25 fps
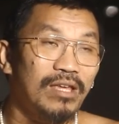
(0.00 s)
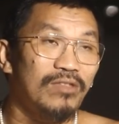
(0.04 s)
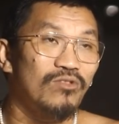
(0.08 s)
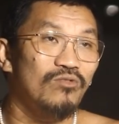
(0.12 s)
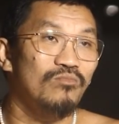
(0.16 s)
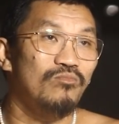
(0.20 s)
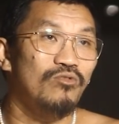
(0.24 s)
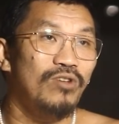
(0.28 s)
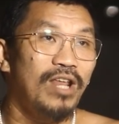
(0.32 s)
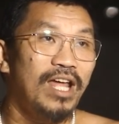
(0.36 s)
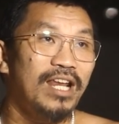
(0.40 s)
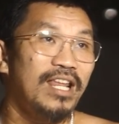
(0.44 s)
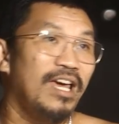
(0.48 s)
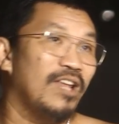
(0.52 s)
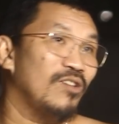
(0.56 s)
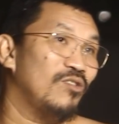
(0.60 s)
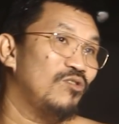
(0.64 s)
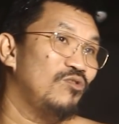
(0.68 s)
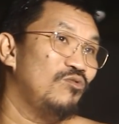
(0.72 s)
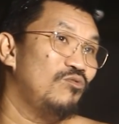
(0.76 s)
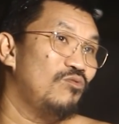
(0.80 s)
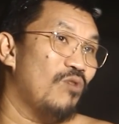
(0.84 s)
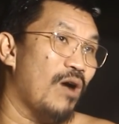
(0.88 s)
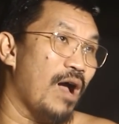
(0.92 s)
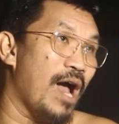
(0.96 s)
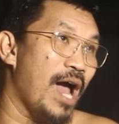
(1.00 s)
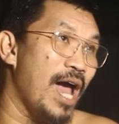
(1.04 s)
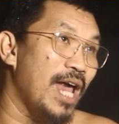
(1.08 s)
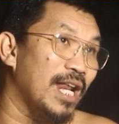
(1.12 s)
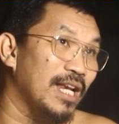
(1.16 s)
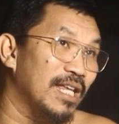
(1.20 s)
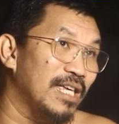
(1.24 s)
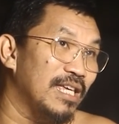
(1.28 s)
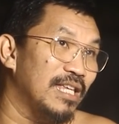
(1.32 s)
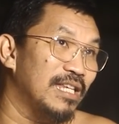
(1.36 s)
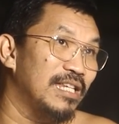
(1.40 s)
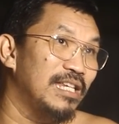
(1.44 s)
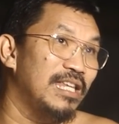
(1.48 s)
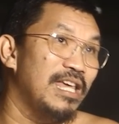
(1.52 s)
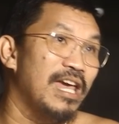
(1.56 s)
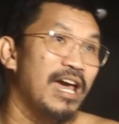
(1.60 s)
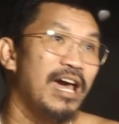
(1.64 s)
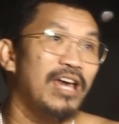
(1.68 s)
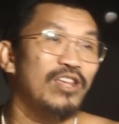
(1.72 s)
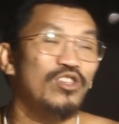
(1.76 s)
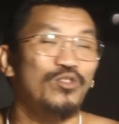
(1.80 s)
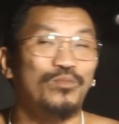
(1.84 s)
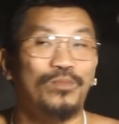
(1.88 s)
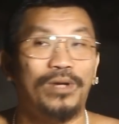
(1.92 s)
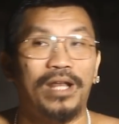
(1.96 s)
satu bulan harus dua hari
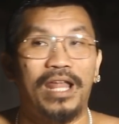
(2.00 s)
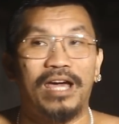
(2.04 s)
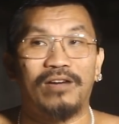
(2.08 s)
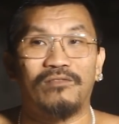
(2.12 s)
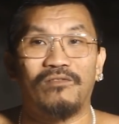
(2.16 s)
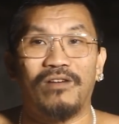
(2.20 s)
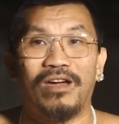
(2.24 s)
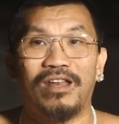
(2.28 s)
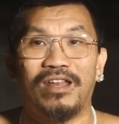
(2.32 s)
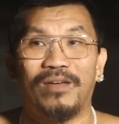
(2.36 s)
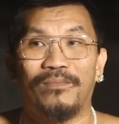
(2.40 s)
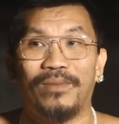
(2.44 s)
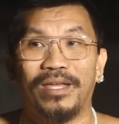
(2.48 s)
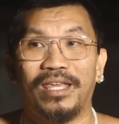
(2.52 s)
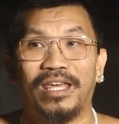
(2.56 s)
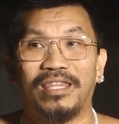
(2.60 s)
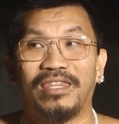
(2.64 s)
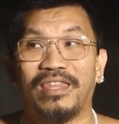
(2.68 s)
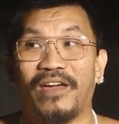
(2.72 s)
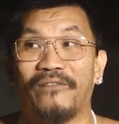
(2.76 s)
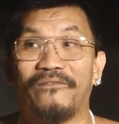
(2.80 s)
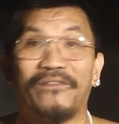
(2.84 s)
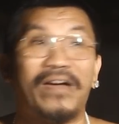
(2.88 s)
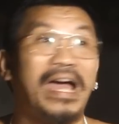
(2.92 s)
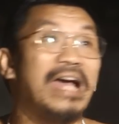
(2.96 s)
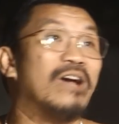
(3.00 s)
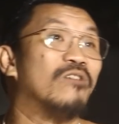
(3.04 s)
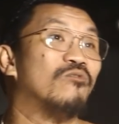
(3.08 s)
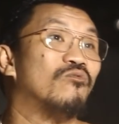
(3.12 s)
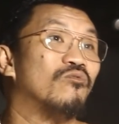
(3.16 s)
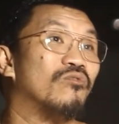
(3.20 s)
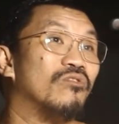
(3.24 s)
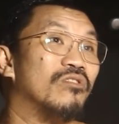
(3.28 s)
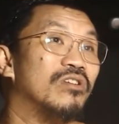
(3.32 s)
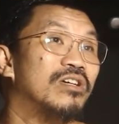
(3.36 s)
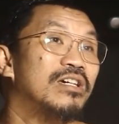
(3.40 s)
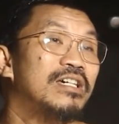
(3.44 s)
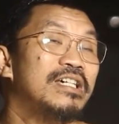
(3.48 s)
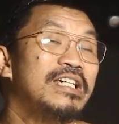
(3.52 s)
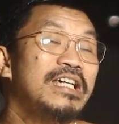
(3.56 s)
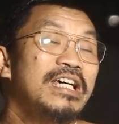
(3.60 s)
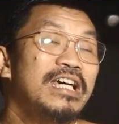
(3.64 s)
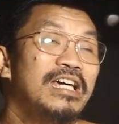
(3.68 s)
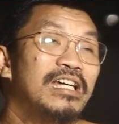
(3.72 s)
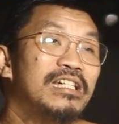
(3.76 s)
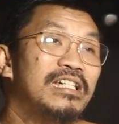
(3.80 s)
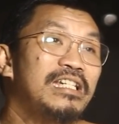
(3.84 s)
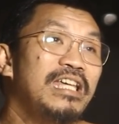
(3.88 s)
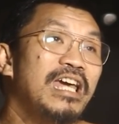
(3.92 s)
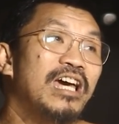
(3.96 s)
dia harus melakukan namanya tafakur
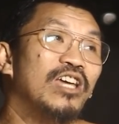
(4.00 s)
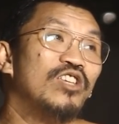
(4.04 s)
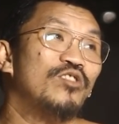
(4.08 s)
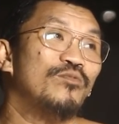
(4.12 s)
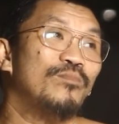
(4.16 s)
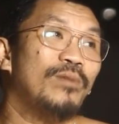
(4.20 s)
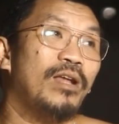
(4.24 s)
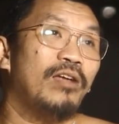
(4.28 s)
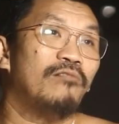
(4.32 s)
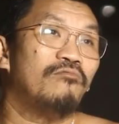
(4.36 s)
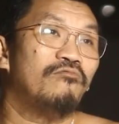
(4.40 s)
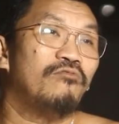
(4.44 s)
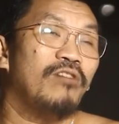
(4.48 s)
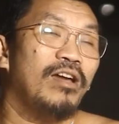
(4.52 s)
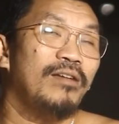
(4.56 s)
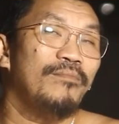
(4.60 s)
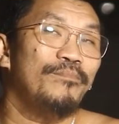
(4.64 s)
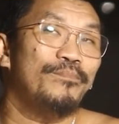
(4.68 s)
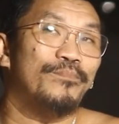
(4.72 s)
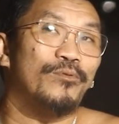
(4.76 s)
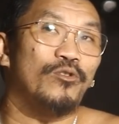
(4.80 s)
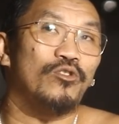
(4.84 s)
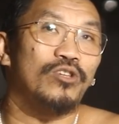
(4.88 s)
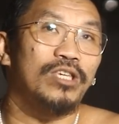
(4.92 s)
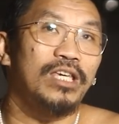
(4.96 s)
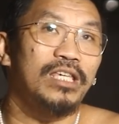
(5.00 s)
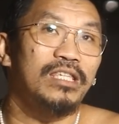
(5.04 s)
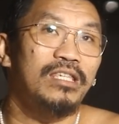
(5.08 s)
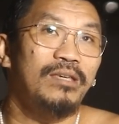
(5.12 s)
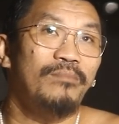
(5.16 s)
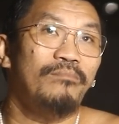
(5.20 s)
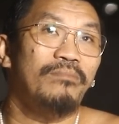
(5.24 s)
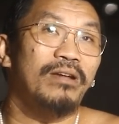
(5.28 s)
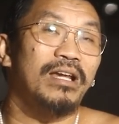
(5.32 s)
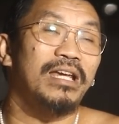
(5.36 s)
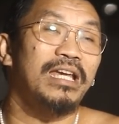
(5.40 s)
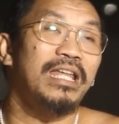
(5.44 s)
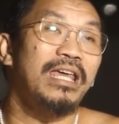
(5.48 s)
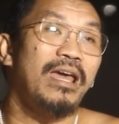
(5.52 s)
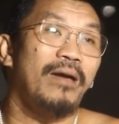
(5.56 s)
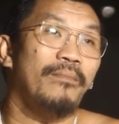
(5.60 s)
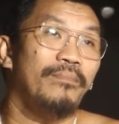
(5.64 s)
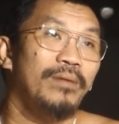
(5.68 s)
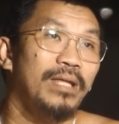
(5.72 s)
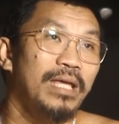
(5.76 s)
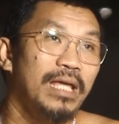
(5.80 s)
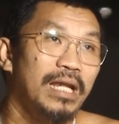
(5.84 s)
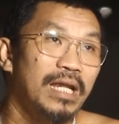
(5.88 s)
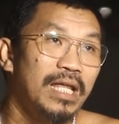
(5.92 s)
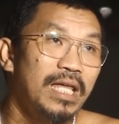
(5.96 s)
dia harus melakukan prosesi
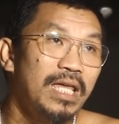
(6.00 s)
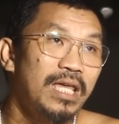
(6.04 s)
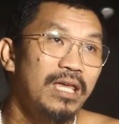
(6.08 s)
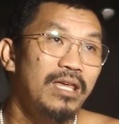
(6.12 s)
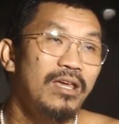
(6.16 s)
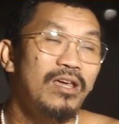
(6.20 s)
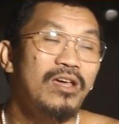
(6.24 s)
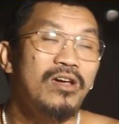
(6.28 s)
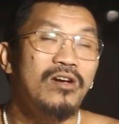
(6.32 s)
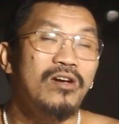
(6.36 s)
berdiam diri